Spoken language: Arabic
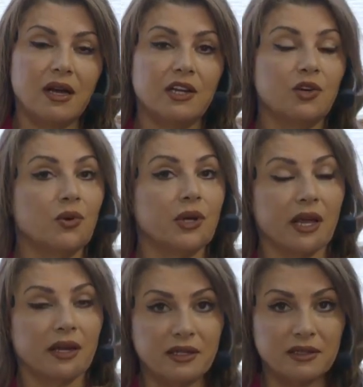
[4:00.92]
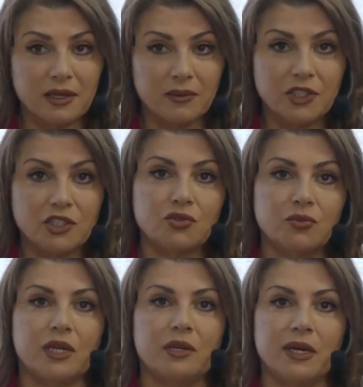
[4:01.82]
اللي هو الكنيسة بتيجوا
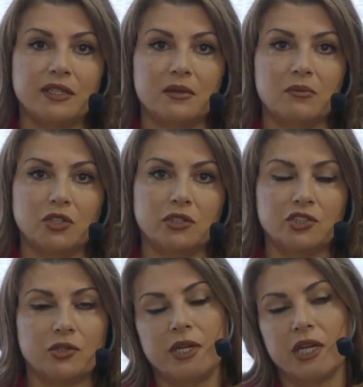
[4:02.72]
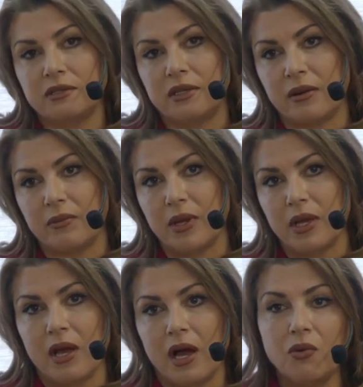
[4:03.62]
بلباس المحتشم نحترم
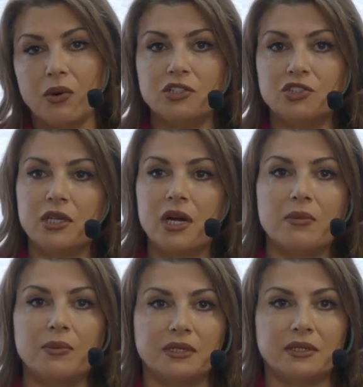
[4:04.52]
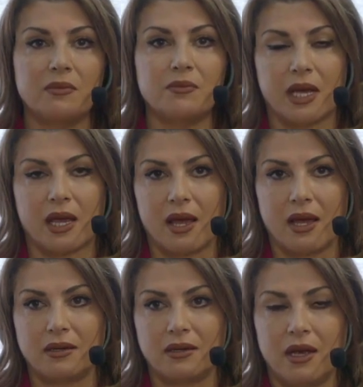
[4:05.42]
أول إشي رهبة
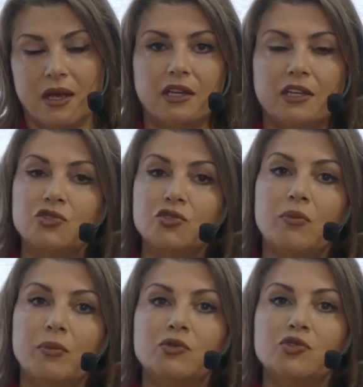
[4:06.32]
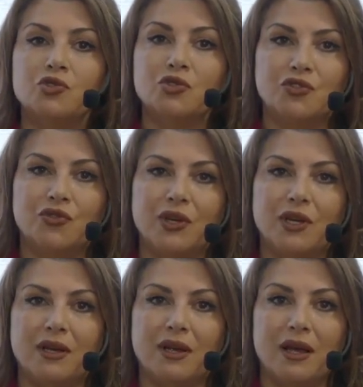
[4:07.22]
المكان يسوع موجود فيه
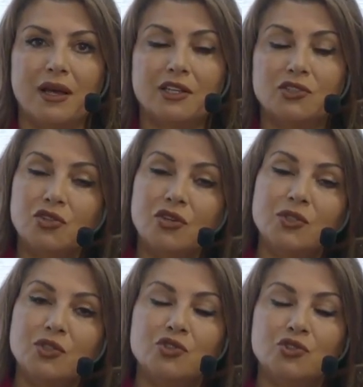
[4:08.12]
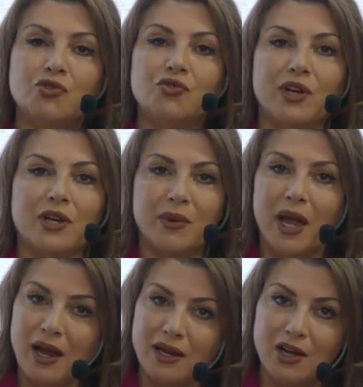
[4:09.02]
يسوع بده يشوفك
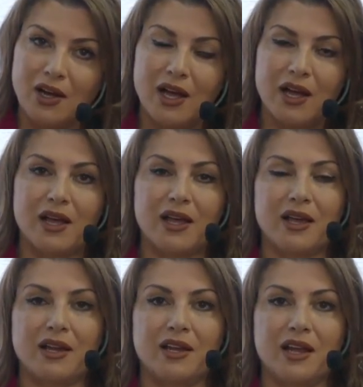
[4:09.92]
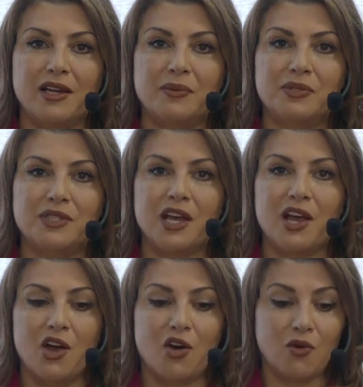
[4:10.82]
بأحلى آه، لبسة
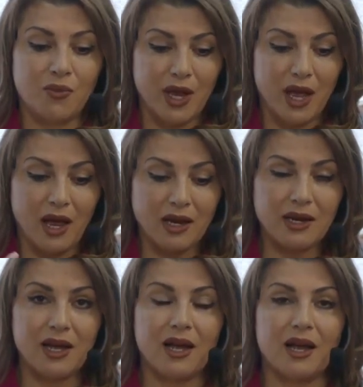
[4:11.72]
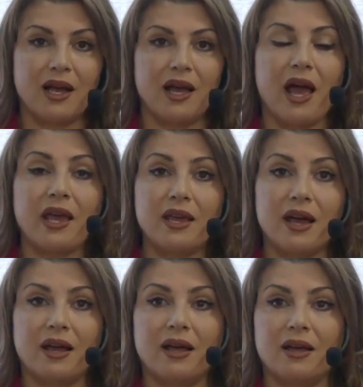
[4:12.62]
وبأحلى
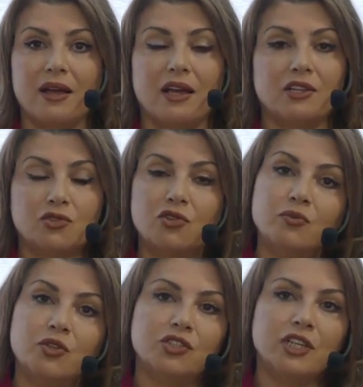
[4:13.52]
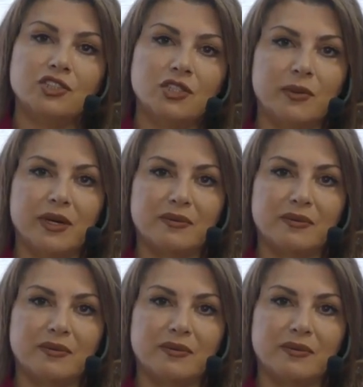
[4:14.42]
هيئة تكون محتشمة